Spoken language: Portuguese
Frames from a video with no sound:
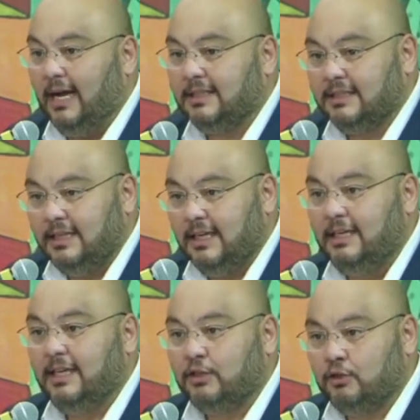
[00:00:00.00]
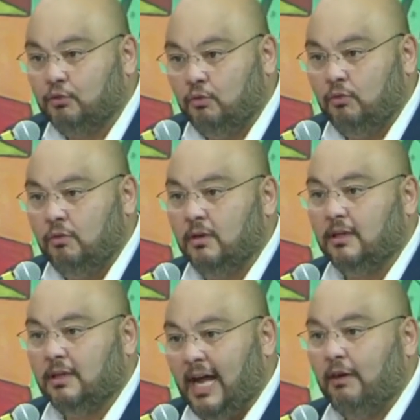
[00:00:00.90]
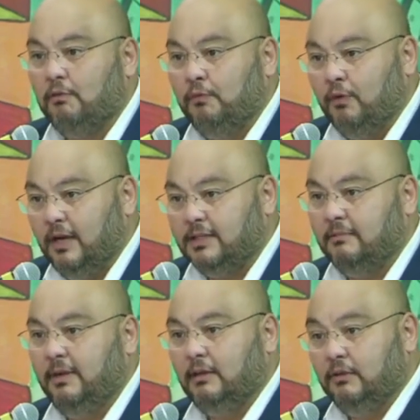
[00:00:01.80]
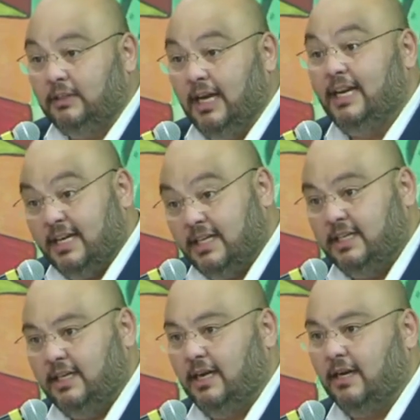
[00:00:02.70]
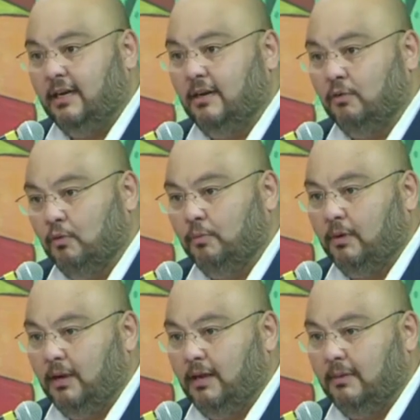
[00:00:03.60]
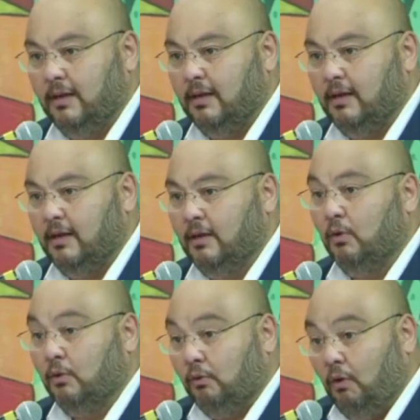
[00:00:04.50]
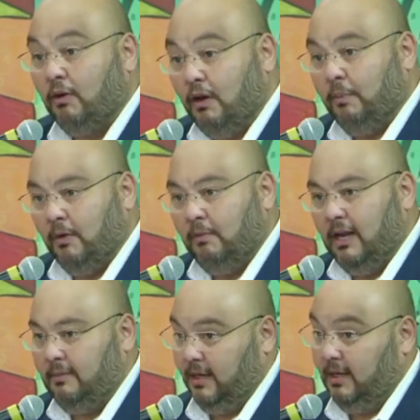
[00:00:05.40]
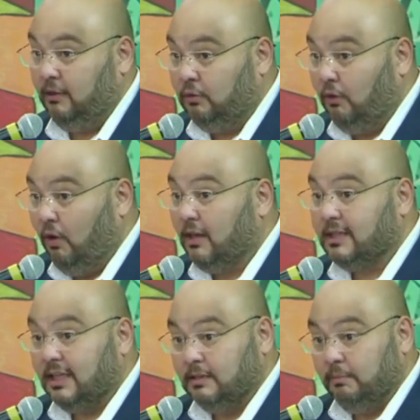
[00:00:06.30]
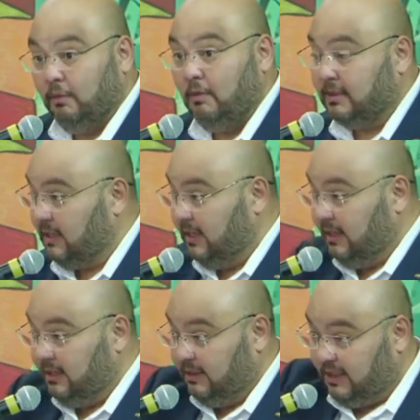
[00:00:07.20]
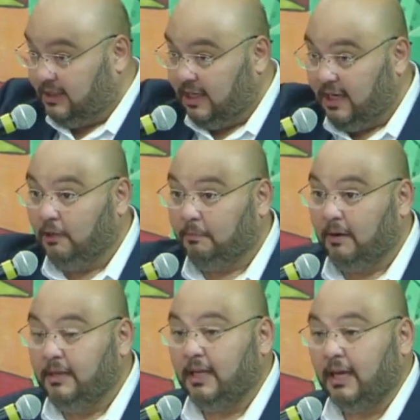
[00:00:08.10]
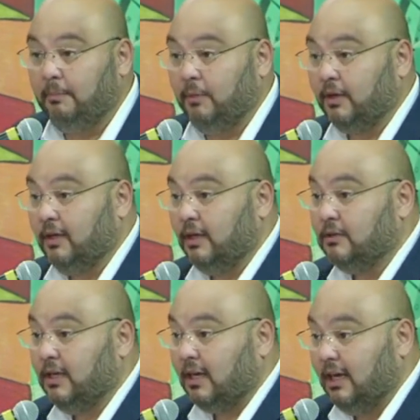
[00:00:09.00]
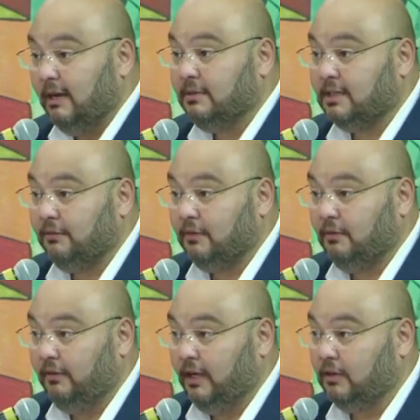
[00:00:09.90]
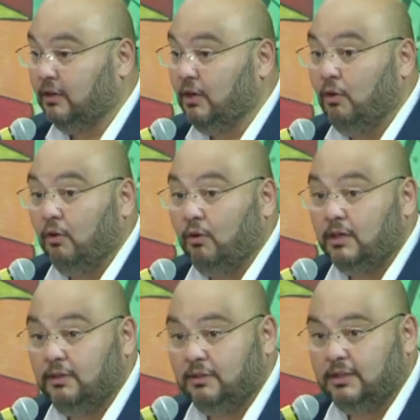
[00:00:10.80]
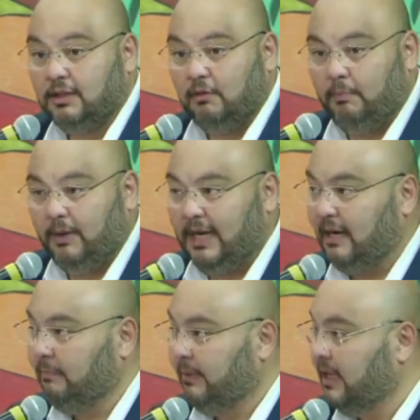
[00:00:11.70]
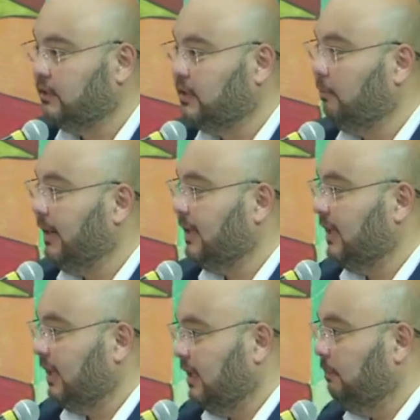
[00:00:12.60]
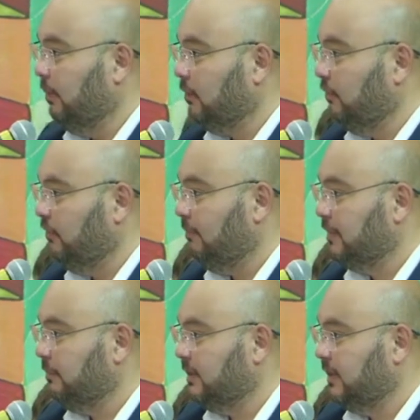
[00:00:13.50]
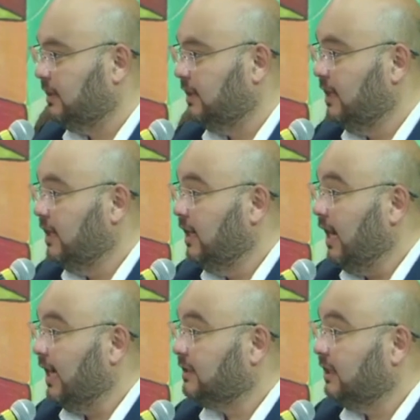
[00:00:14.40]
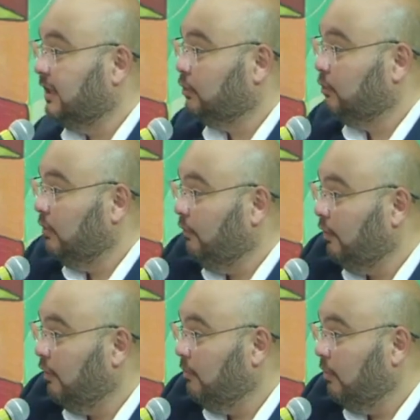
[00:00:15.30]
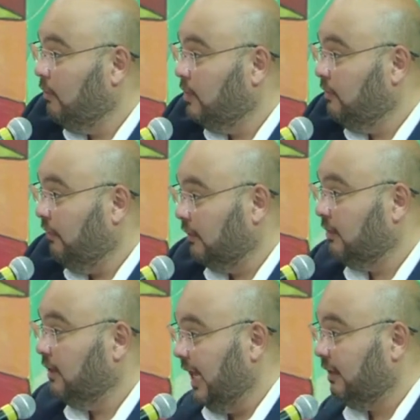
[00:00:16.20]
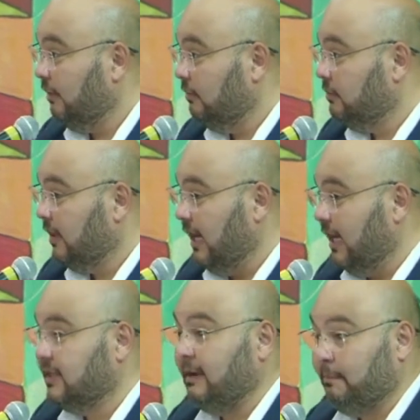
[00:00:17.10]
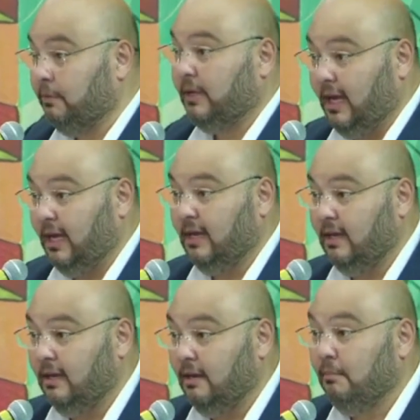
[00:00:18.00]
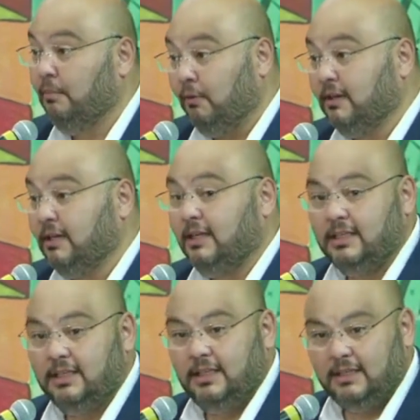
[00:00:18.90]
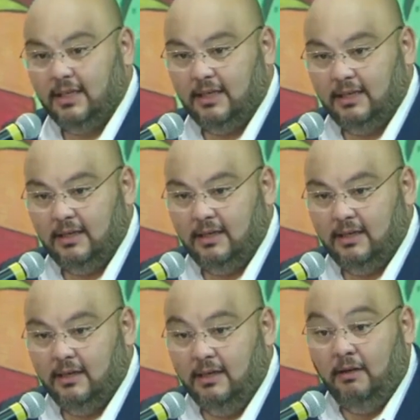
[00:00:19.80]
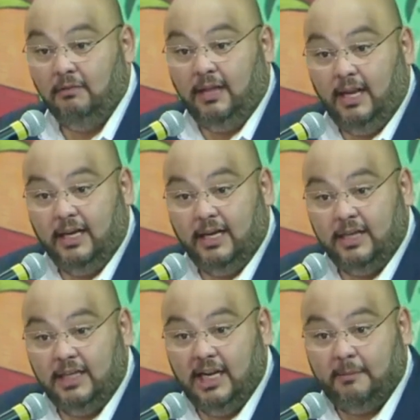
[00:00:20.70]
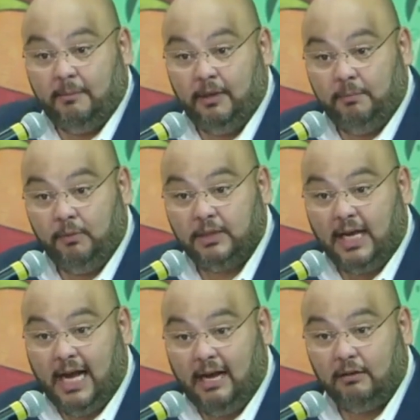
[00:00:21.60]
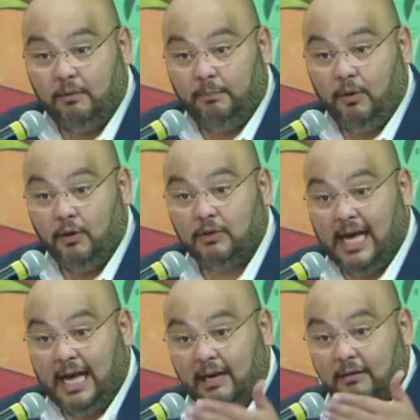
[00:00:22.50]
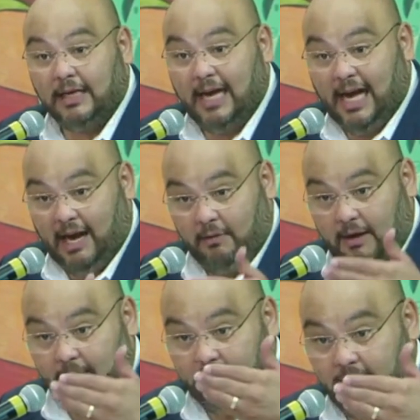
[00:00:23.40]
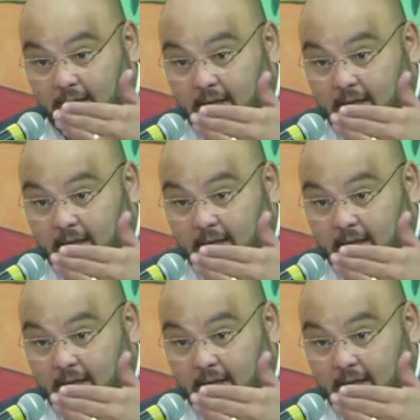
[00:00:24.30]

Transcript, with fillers: a Sanesu está com fornecimento de energia com problema. O qual que é o problema? Em todas as bombas, está chegando para mim daqui a pouquinho aqui os reclames que já foram feitos. Hoje, se vocês acompanharem a imprensa, tinha um prato daqui, pode confirmar isso para a gente. A Sanesul informou hoje falta de água em alguns lugares. Você sabe por quê? Por conta da Energisa. Não tem energia para poder puxar a água do poço, a água, a água